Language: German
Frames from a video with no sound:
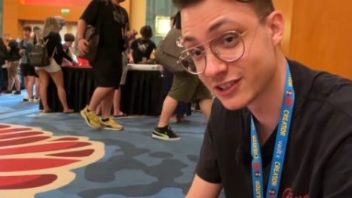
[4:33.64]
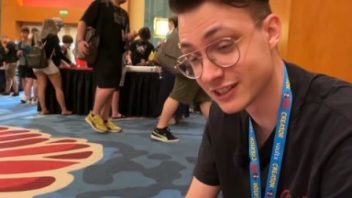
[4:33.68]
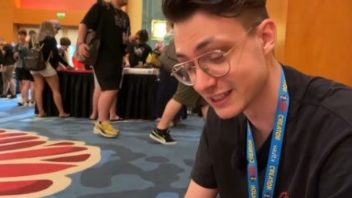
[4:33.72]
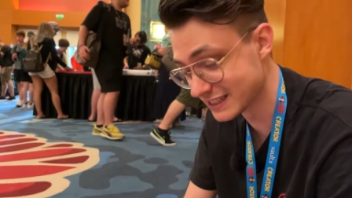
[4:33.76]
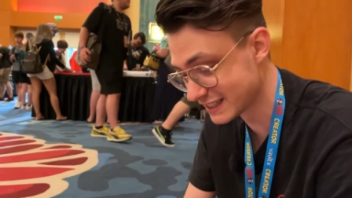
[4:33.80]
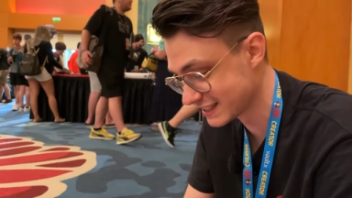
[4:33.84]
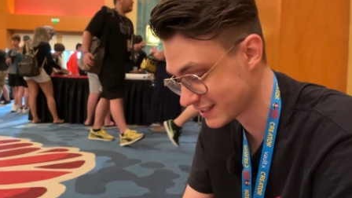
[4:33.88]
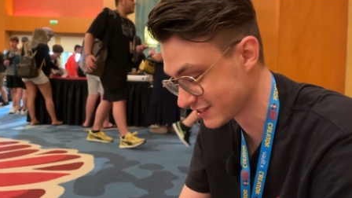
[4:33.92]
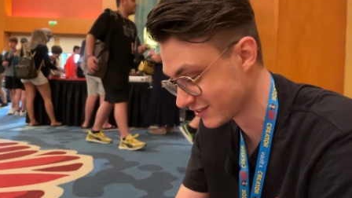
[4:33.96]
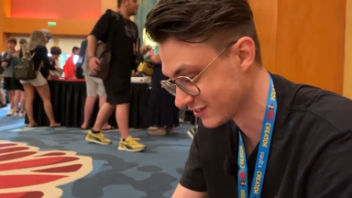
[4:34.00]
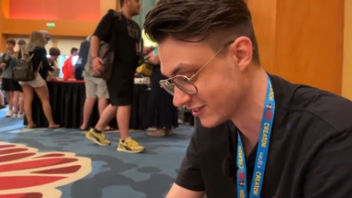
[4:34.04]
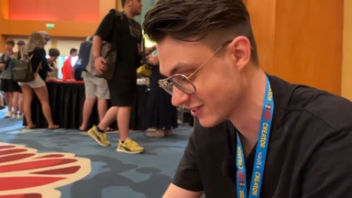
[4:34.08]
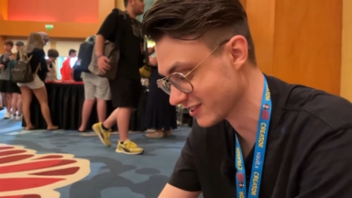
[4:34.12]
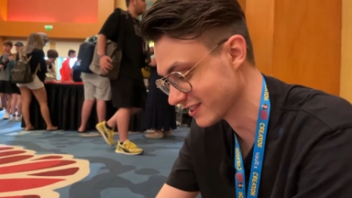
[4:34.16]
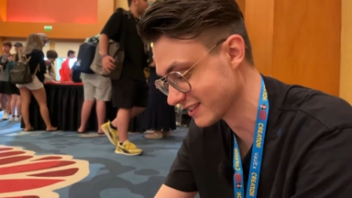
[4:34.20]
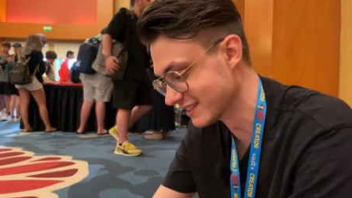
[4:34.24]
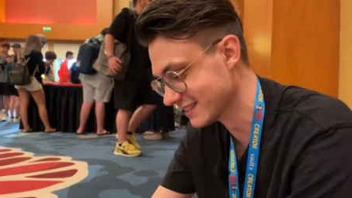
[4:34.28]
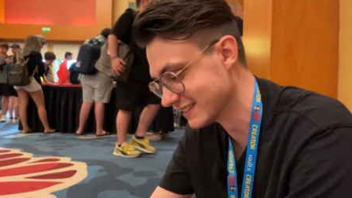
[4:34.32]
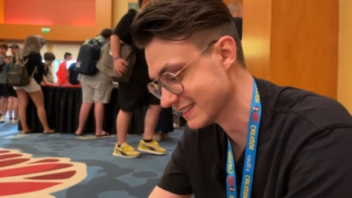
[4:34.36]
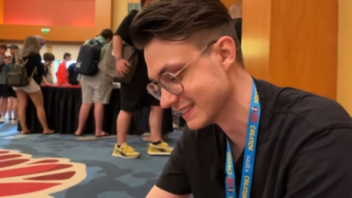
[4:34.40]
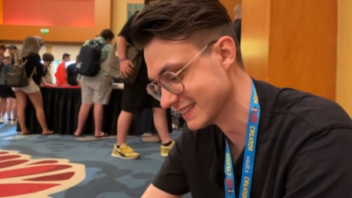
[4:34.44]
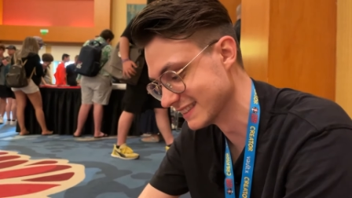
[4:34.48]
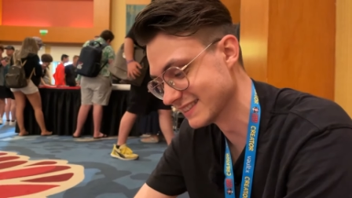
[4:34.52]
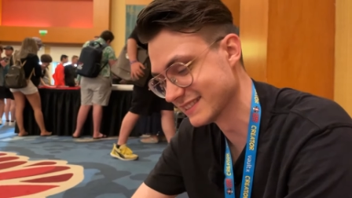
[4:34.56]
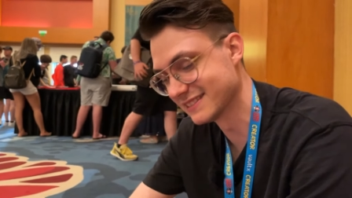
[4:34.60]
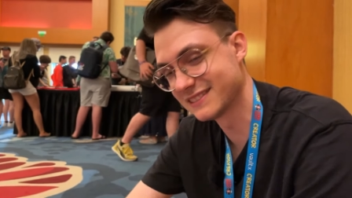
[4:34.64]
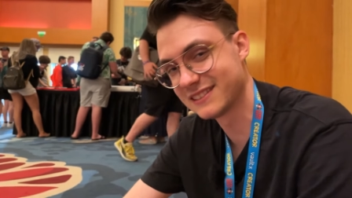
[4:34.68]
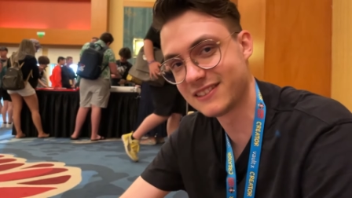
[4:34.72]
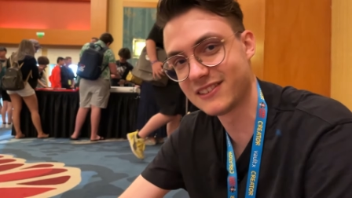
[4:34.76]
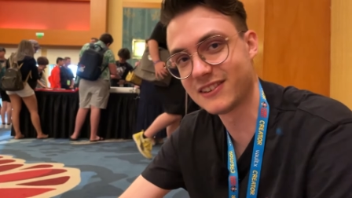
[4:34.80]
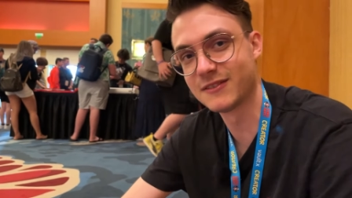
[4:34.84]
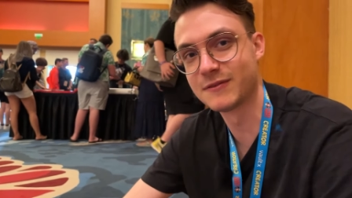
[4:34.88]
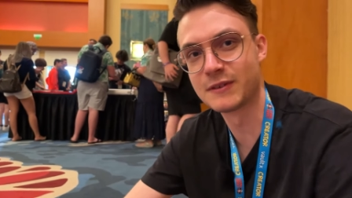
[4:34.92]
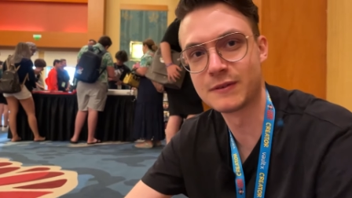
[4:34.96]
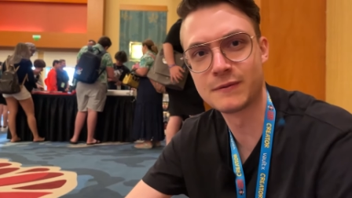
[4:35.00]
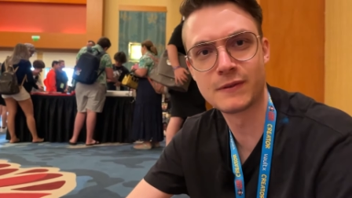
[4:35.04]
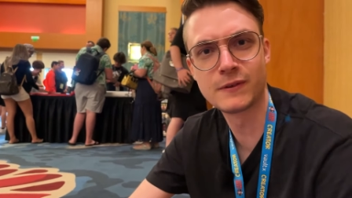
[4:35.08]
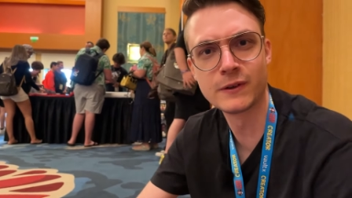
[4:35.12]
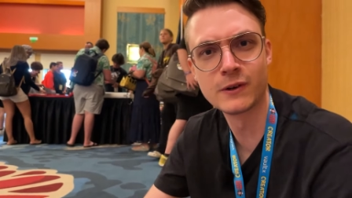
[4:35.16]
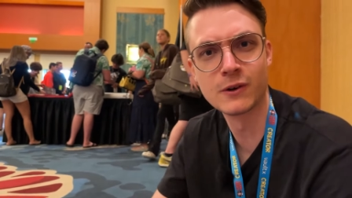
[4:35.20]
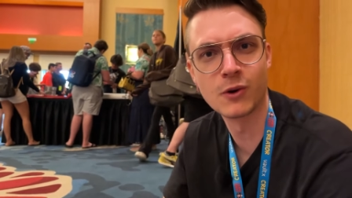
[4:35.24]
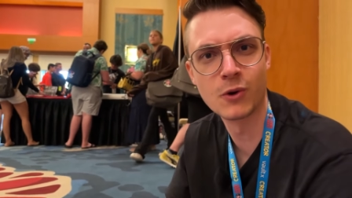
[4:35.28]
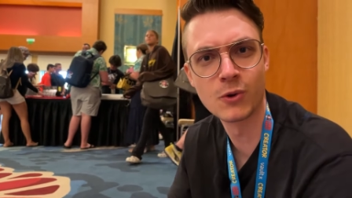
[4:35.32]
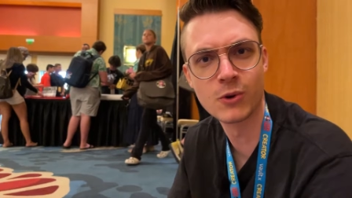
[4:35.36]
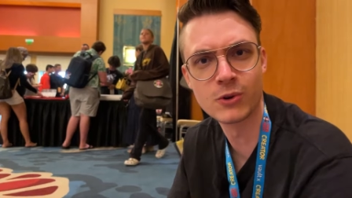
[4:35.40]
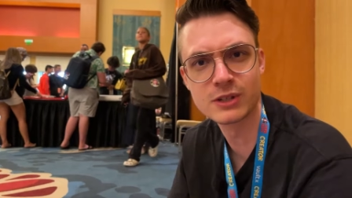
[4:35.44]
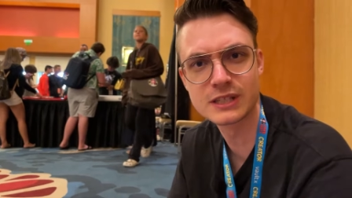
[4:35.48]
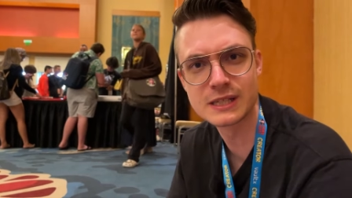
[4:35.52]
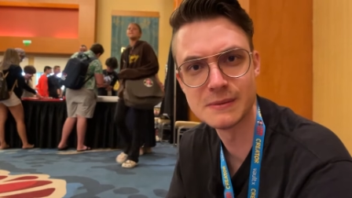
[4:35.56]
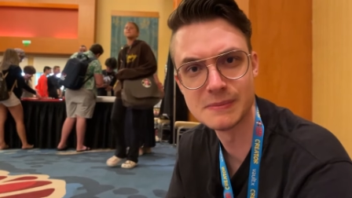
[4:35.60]
gezogen. Oh, wie, wie viele
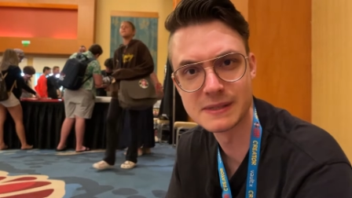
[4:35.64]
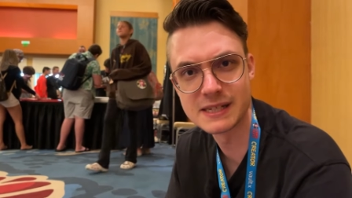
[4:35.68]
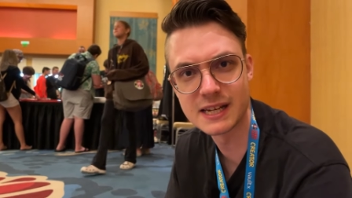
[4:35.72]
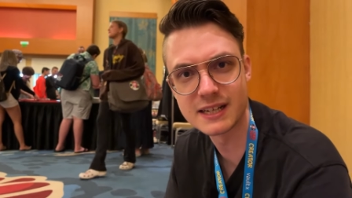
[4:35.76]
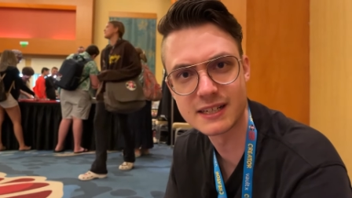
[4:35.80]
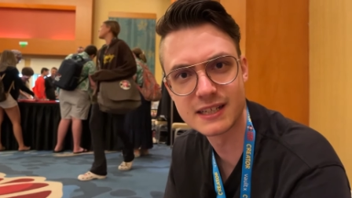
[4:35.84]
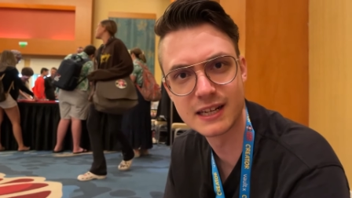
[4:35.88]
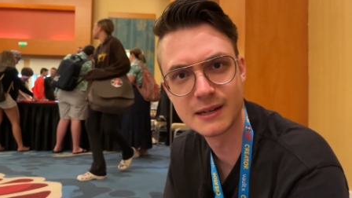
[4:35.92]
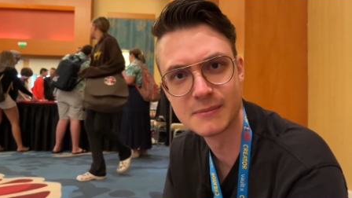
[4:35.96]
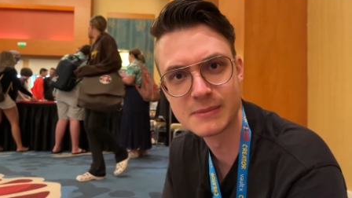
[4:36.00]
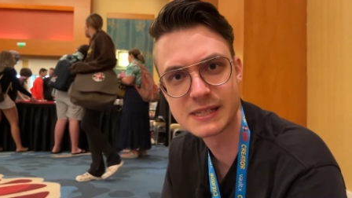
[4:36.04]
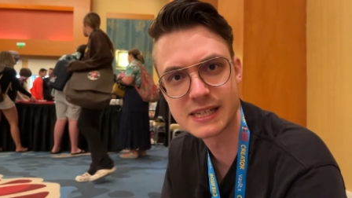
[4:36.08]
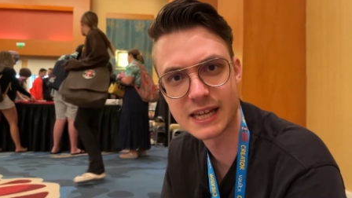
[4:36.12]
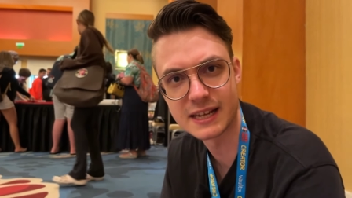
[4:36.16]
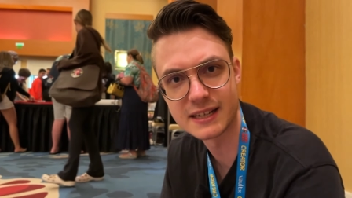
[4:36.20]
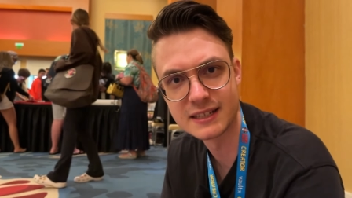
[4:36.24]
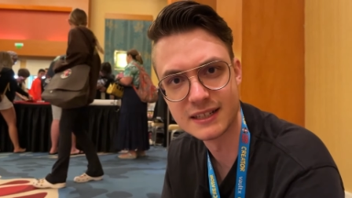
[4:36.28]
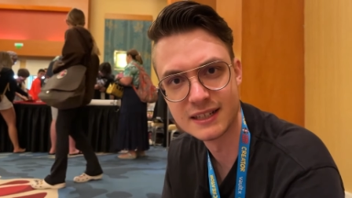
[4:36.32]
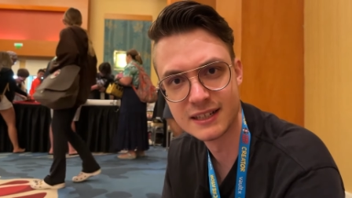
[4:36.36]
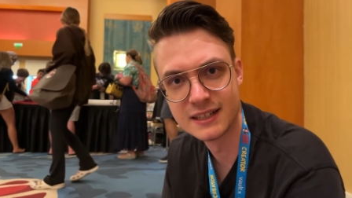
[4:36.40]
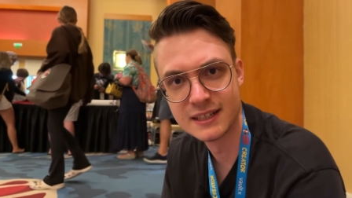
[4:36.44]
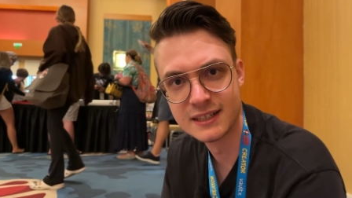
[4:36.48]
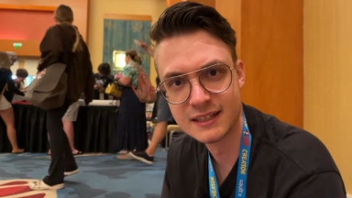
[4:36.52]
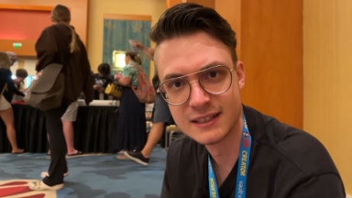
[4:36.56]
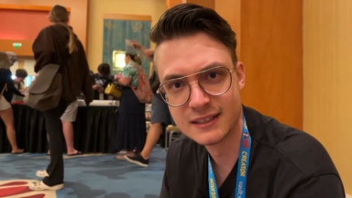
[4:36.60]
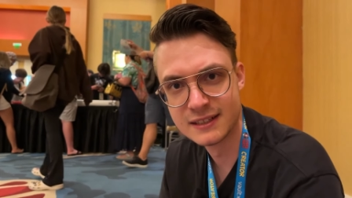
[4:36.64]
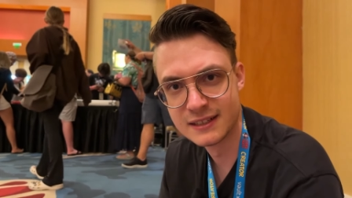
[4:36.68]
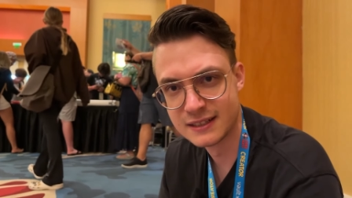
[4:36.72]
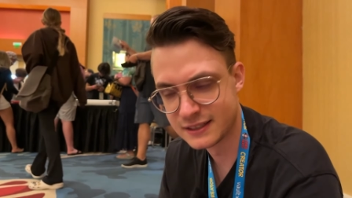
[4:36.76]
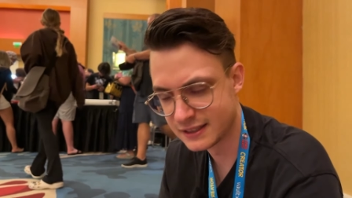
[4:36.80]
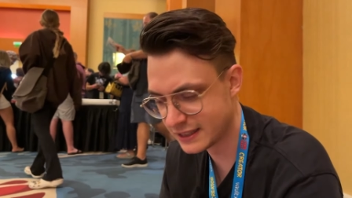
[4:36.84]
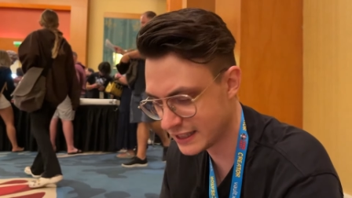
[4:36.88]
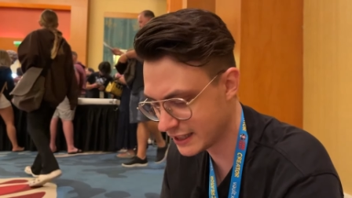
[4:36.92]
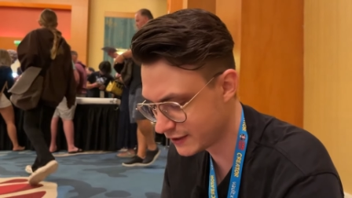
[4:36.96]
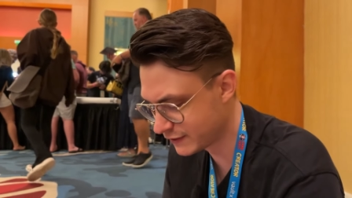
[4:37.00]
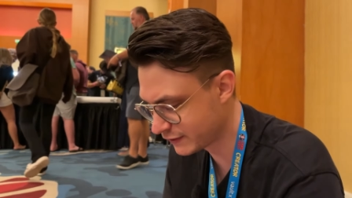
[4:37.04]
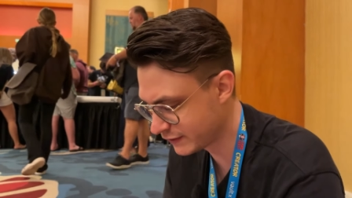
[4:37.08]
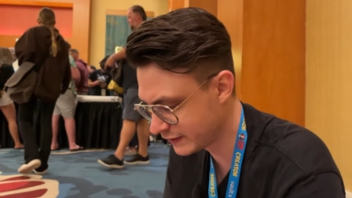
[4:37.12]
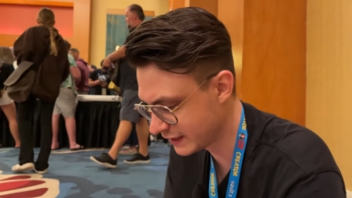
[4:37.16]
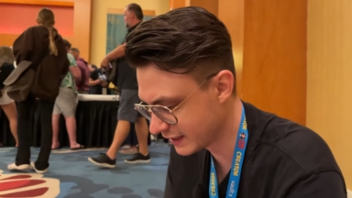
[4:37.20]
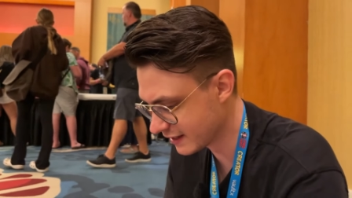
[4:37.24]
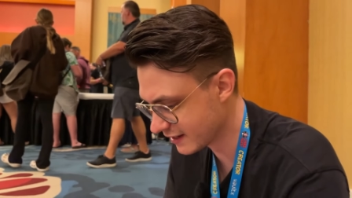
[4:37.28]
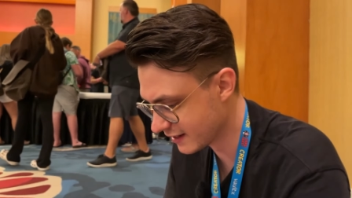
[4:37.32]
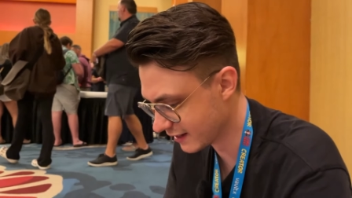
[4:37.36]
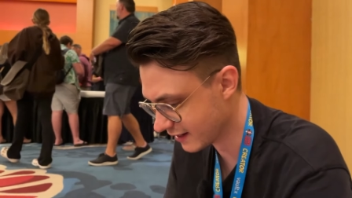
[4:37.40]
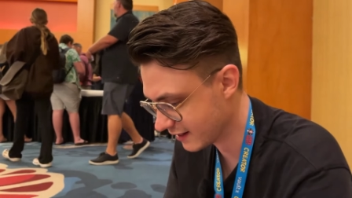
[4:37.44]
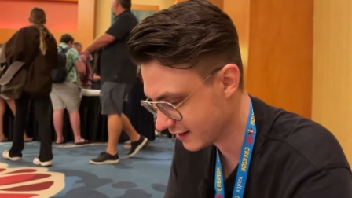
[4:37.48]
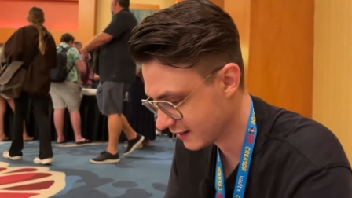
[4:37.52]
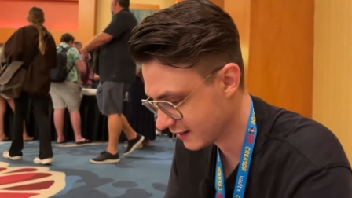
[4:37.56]
Holos gibt es eigentlich in dem Set? Nicht viele. Nicht viele.